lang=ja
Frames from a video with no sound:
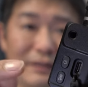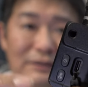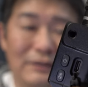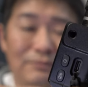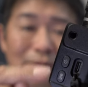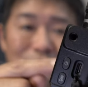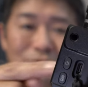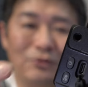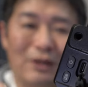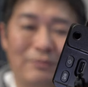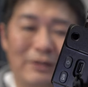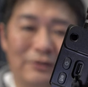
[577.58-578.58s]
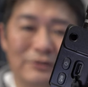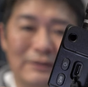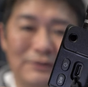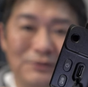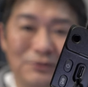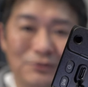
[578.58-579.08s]
ジンバルとカメラを
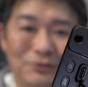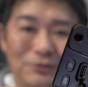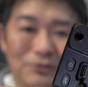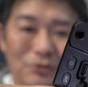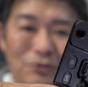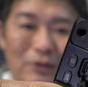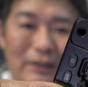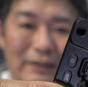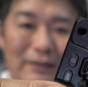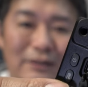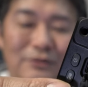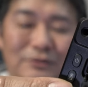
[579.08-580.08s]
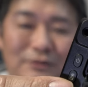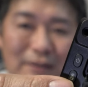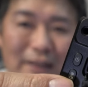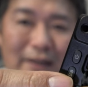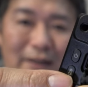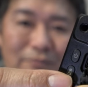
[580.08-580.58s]
接続することができるん
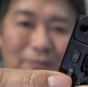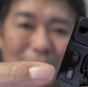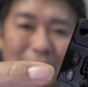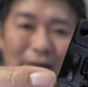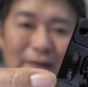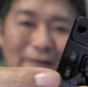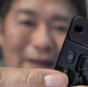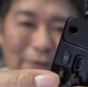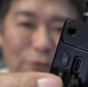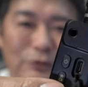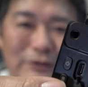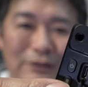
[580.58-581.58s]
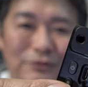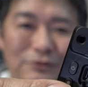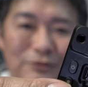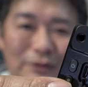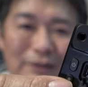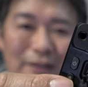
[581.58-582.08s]
で、まあ、対応して
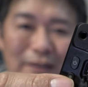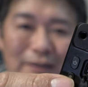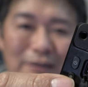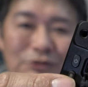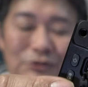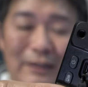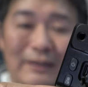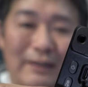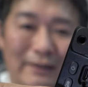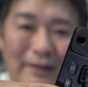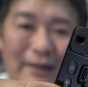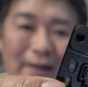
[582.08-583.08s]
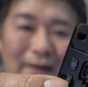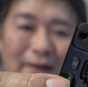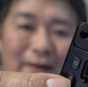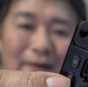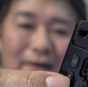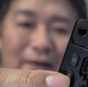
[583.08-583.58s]
る機種だったらね、
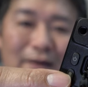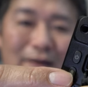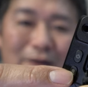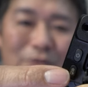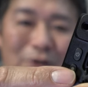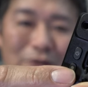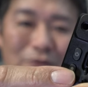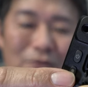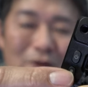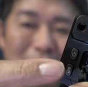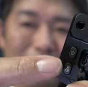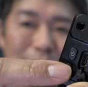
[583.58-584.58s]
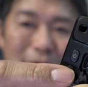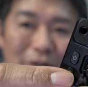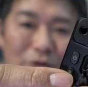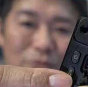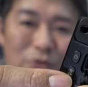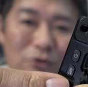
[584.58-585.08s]
えー、これの
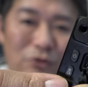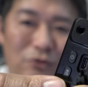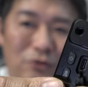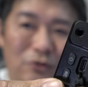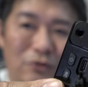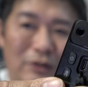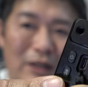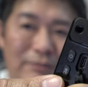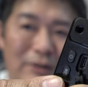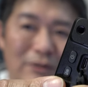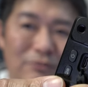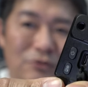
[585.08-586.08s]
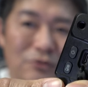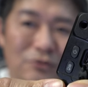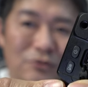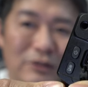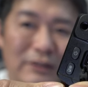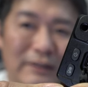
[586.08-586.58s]
ビデオモードとカメラモード
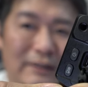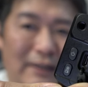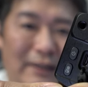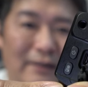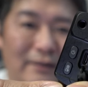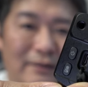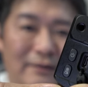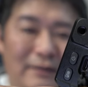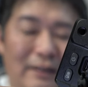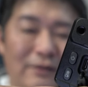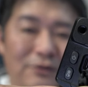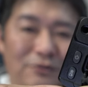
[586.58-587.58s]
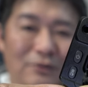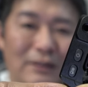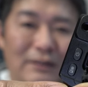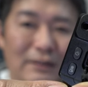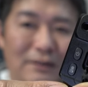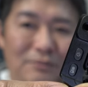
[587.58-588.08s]
の切り替えなんていうの
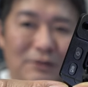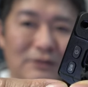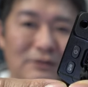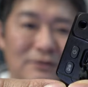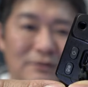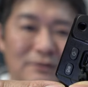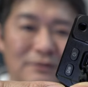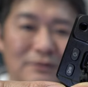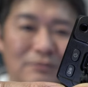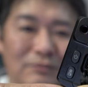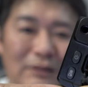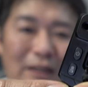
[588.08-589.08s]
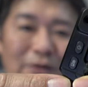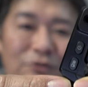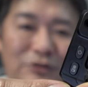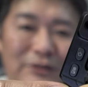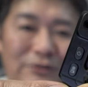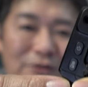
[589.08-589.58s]
ができます。まあ、対
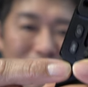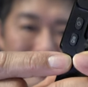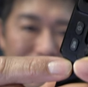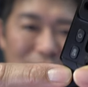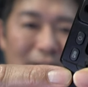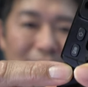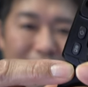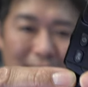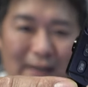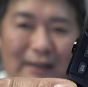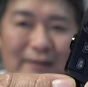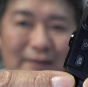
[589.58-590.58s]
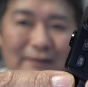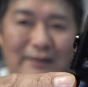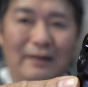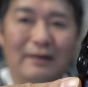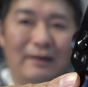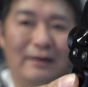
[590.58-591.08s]
応してる機種だったら
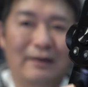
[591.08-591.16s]
ね。